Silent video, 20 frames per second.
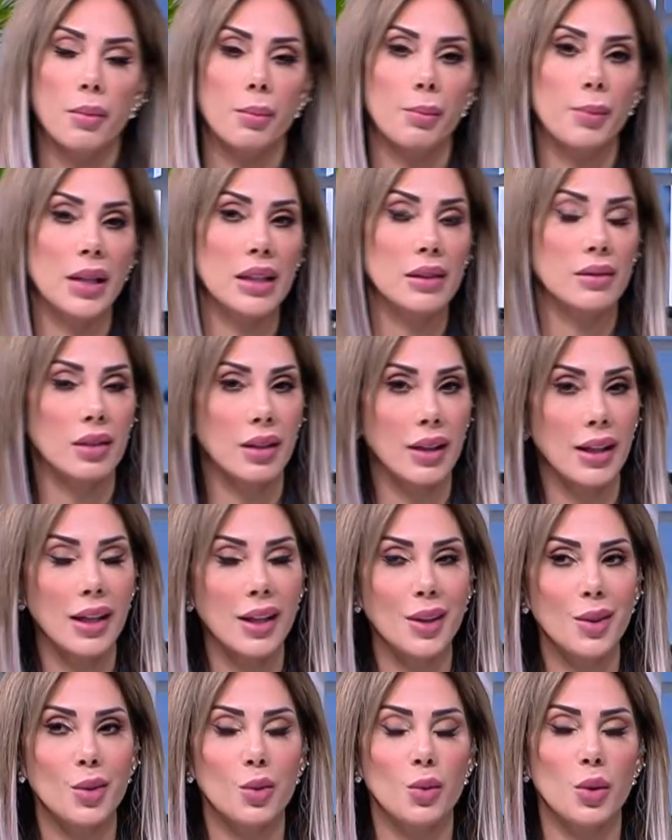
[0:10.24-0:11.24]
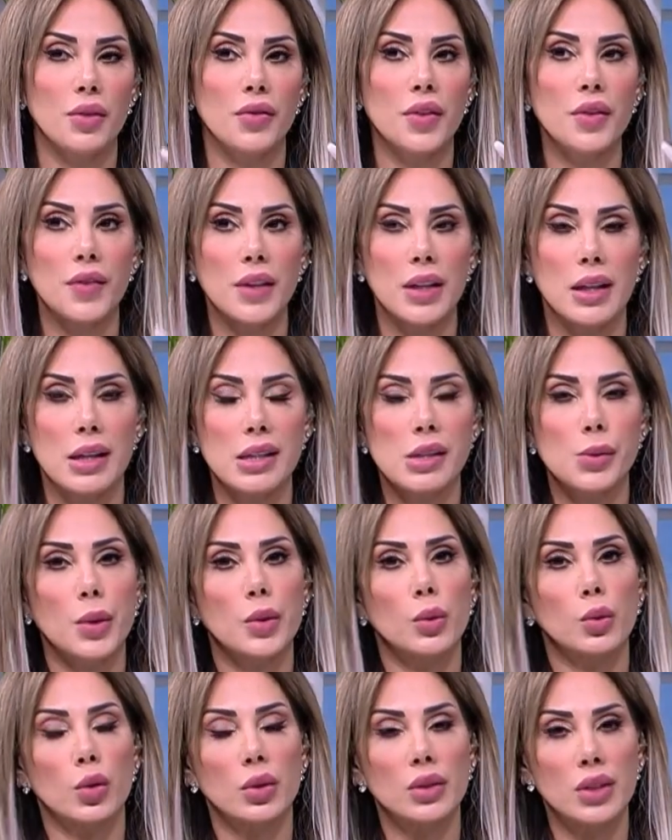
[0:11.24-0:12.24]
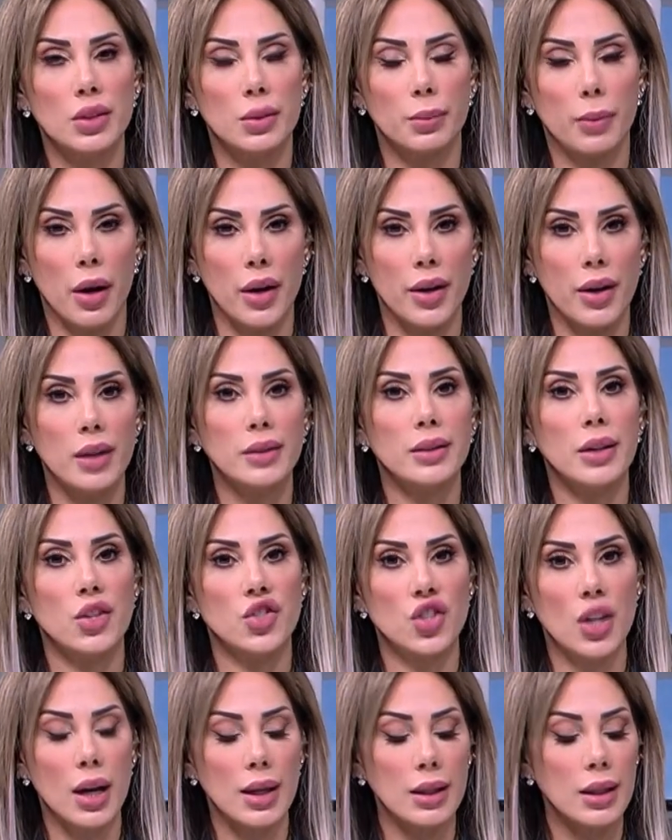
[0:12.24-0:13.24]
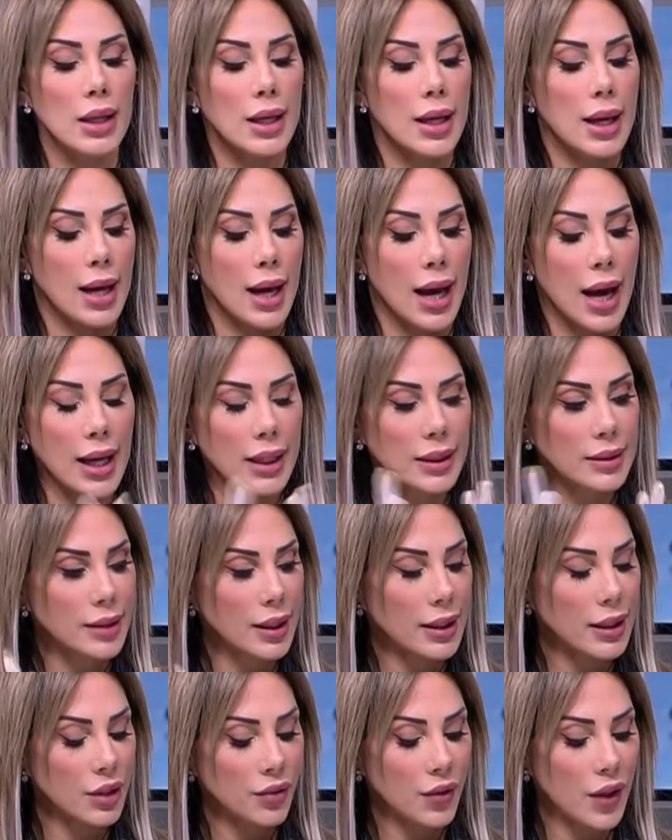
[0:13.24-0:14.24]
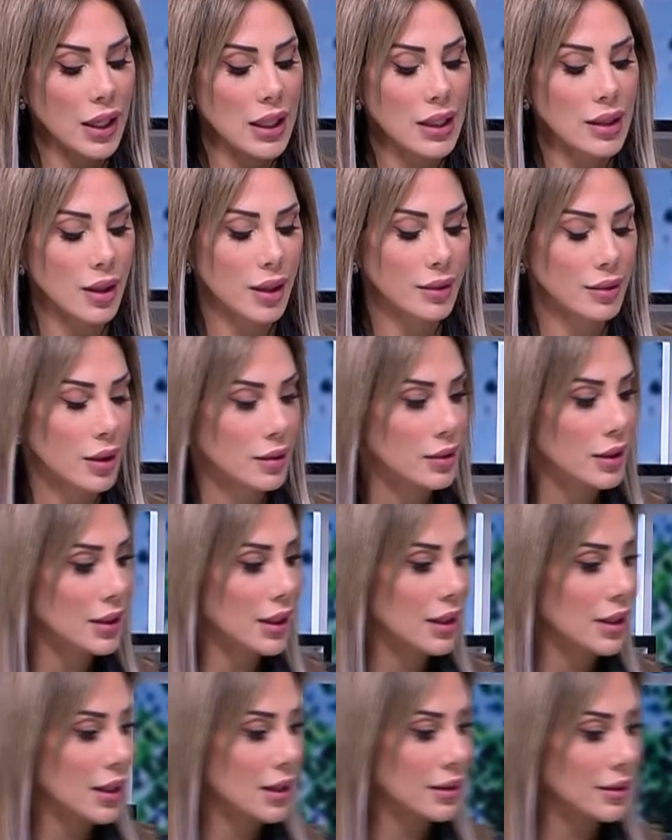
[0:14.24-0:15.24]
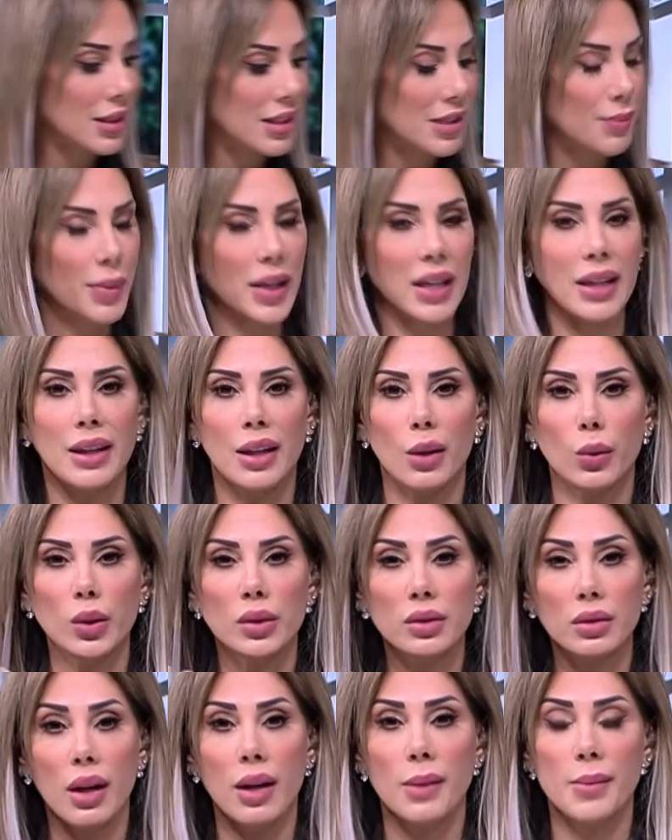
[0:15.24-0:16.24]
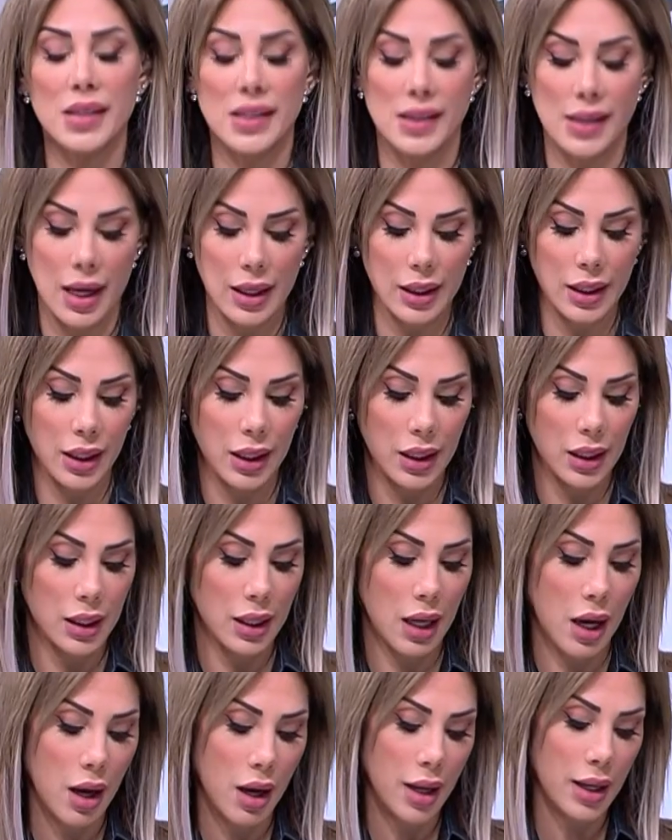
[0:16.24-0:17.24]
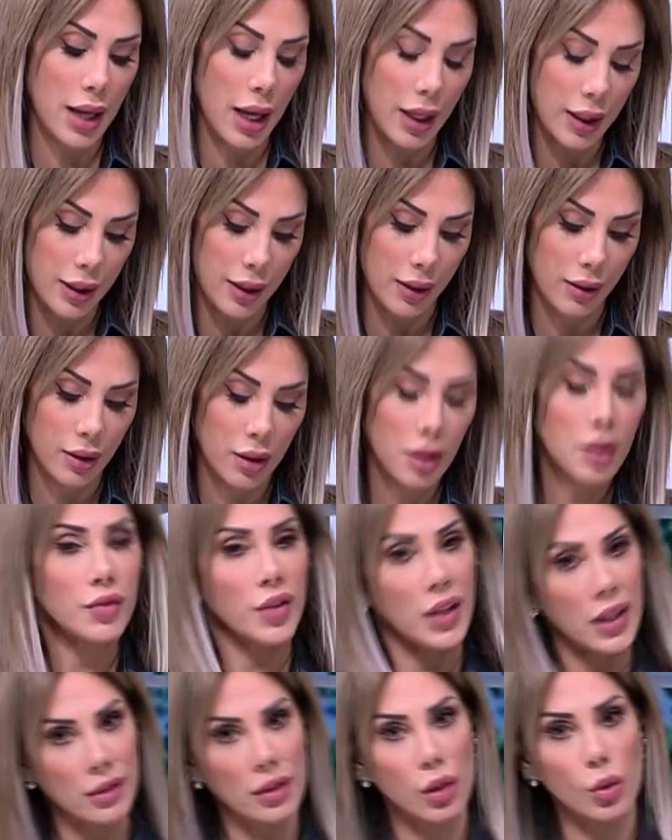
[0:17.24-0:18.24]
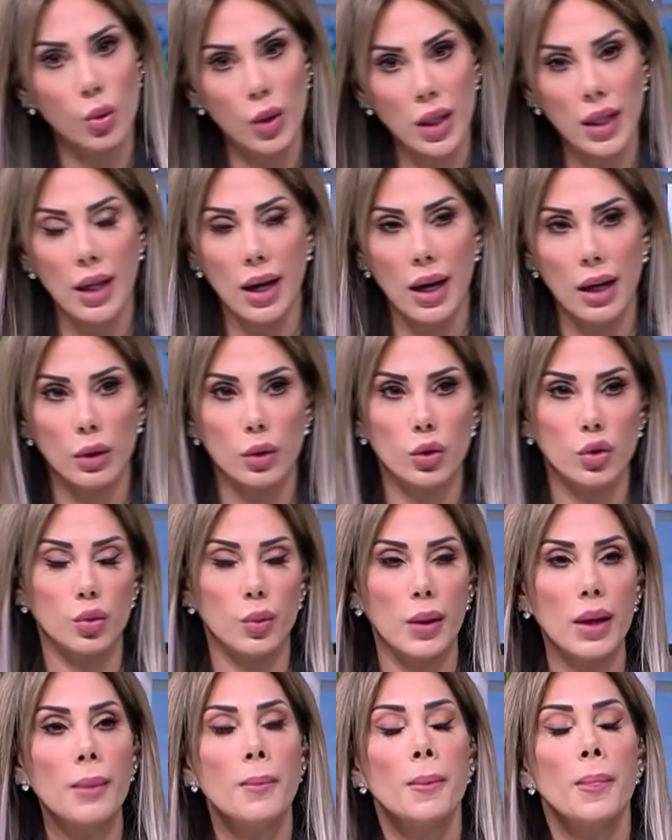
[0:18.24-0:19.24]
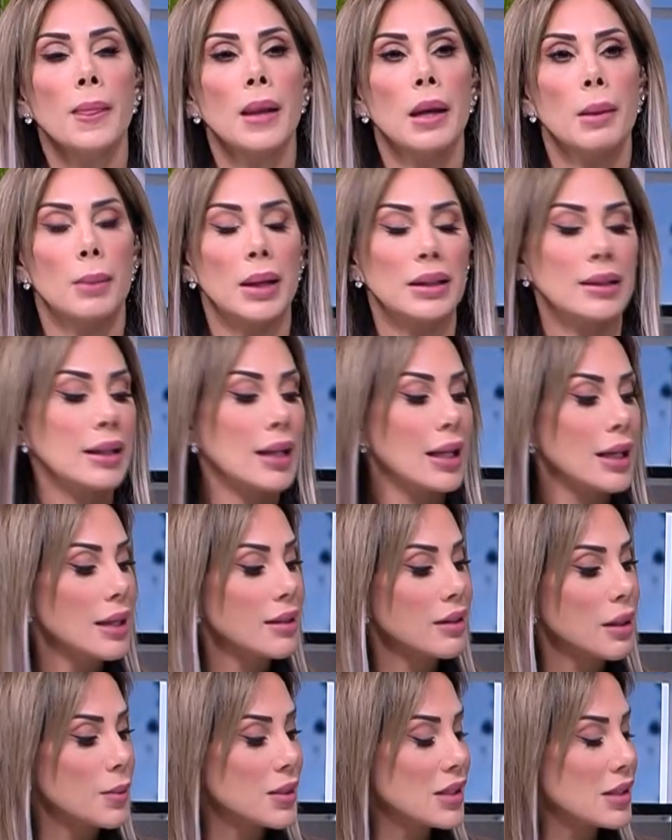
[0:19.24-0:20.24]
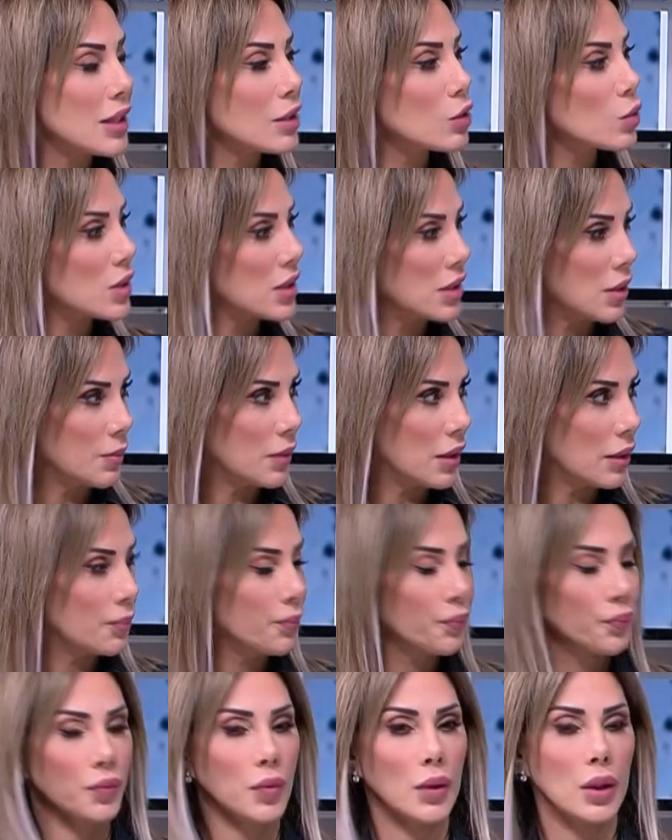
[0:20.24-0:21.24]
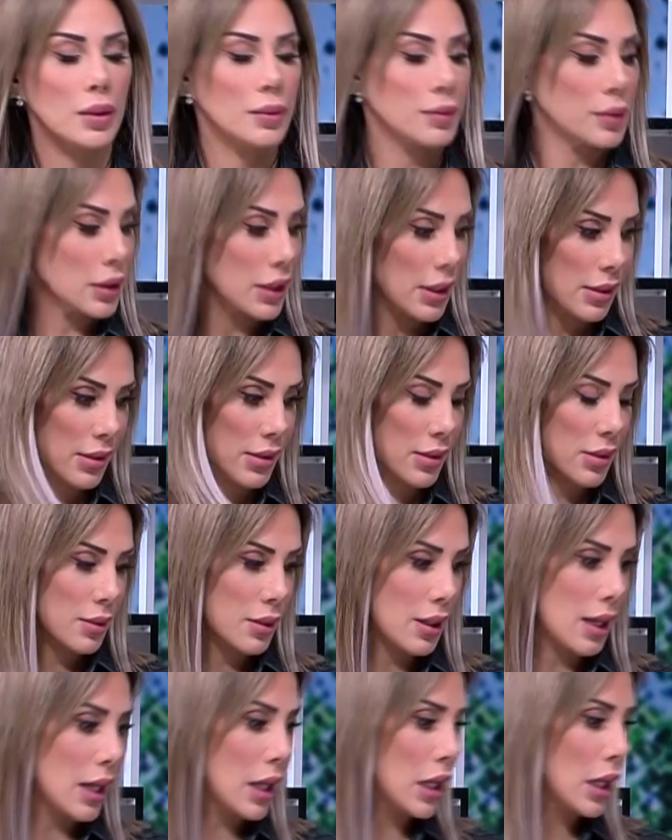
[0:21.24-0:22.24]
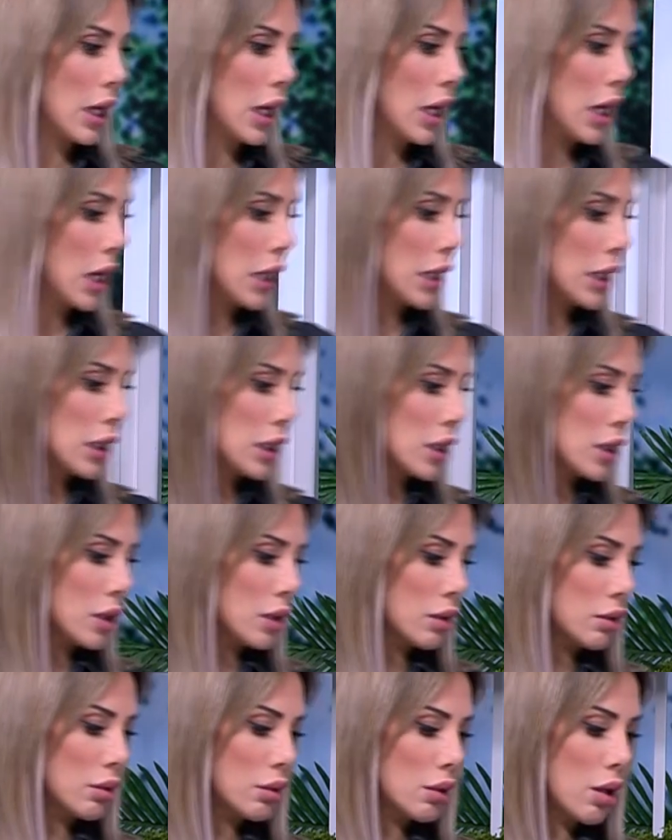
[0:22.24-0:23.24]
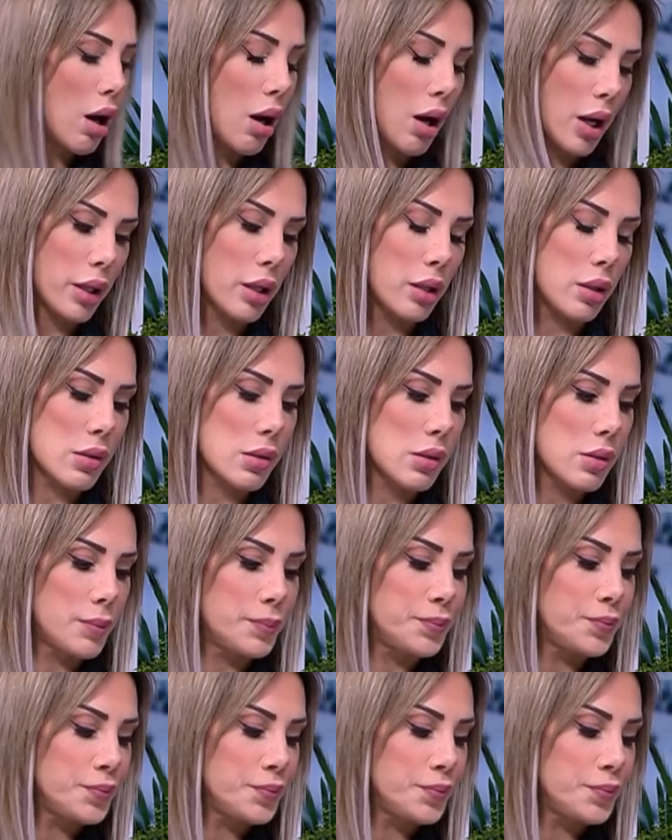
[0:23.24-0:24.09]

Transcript: بالطحين والفلفل الاسود ونقطه بهارات عشان هاي التغليفه هي اللي رح تعطينا التسبيكه والطعم الزاكي للاكله فهي ضروريه هاي الخطوه بعدين قليتها بالزيت والزبده اطفيهم يس آه هاي آه, اه هاي خلص